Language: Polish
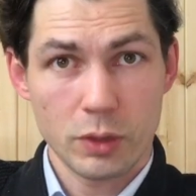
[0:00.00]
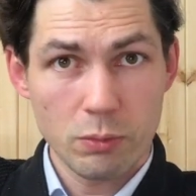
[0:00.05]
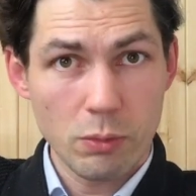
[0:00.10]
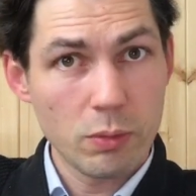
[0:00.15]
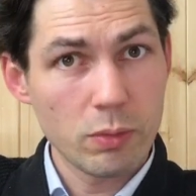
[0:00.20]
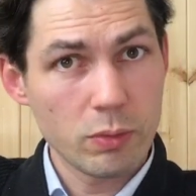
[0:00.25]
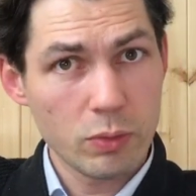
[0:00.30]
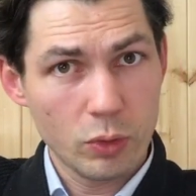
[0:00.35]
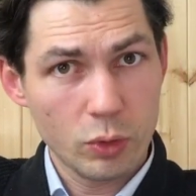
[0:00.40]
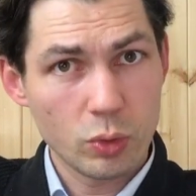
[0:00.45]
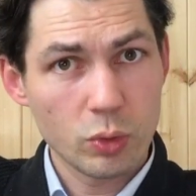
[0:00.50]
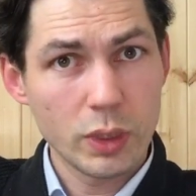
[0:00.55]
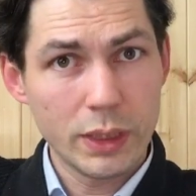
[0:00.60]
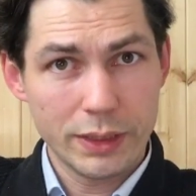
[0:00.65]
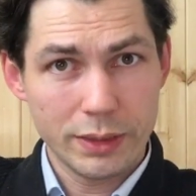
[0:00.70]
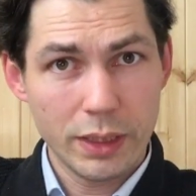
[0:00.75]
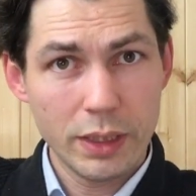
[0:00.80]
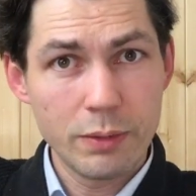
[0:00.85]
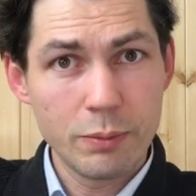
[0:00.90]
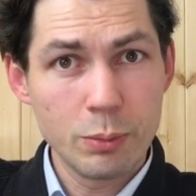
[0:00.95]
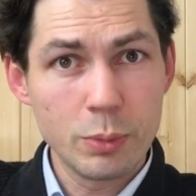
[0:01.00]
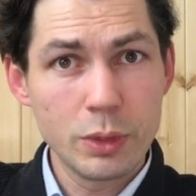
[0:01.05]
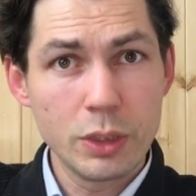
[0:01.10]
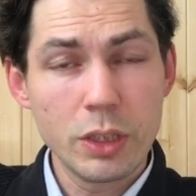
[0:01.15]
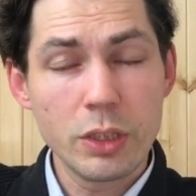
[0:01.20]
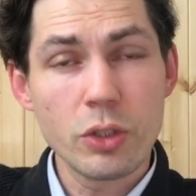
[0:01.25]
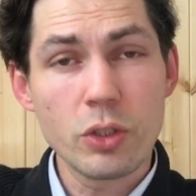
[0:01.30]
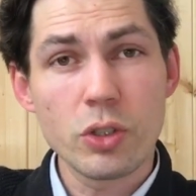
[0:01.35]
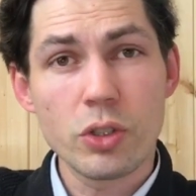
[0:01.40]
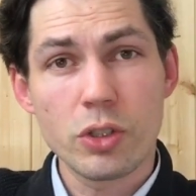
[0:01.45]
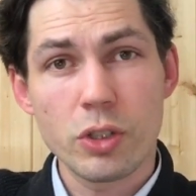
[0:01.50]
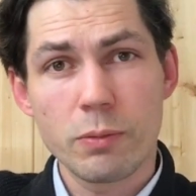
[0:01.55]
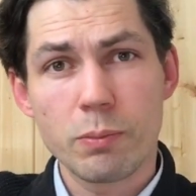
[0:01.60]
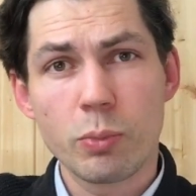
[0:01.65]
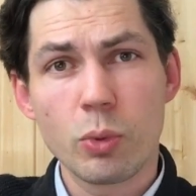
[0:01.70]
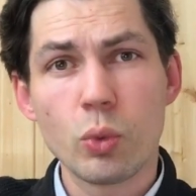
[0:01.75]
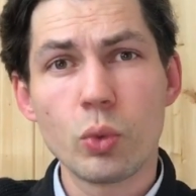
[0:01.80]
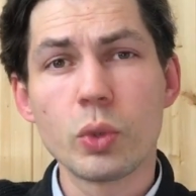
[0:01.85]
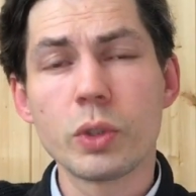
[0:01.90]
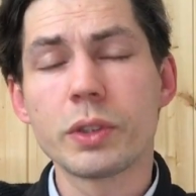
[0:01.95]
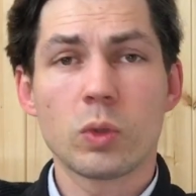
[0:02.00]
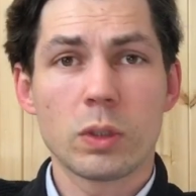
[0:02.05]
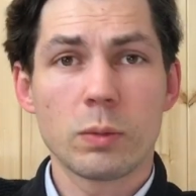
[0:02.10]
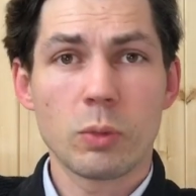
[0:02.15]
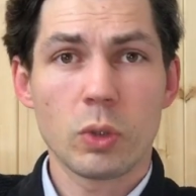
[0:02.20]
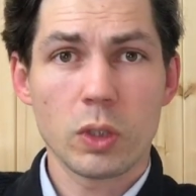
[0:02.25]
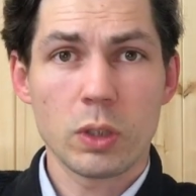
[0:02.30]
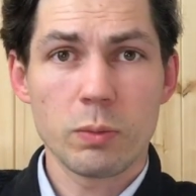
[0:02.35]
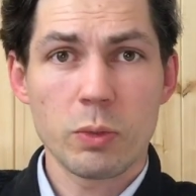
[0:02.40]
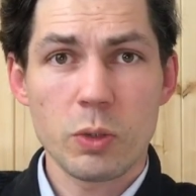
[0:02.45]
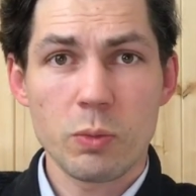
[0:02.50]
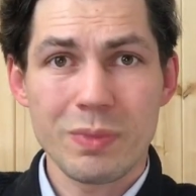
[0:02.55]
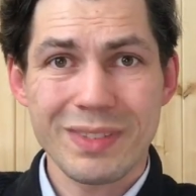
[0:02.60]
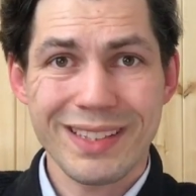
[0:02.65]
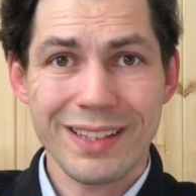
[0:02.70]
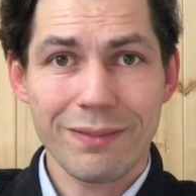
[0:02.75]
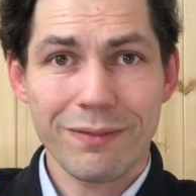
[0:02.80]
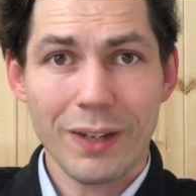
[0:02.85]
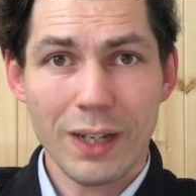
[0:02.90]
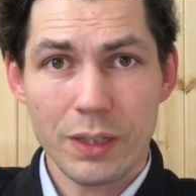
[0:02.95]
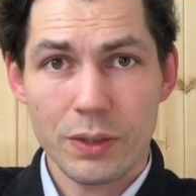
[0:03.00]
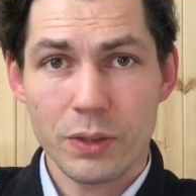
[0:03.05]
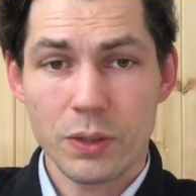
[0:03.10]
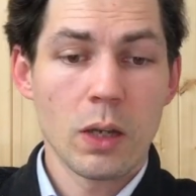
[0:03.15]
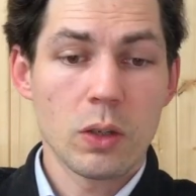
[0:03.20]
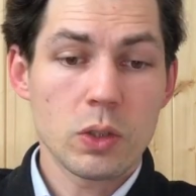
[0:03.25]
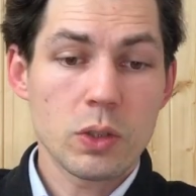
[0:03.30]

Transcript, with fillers: No bo po prostu to jest najniższy punkt, który moglibyśmy zawadzić.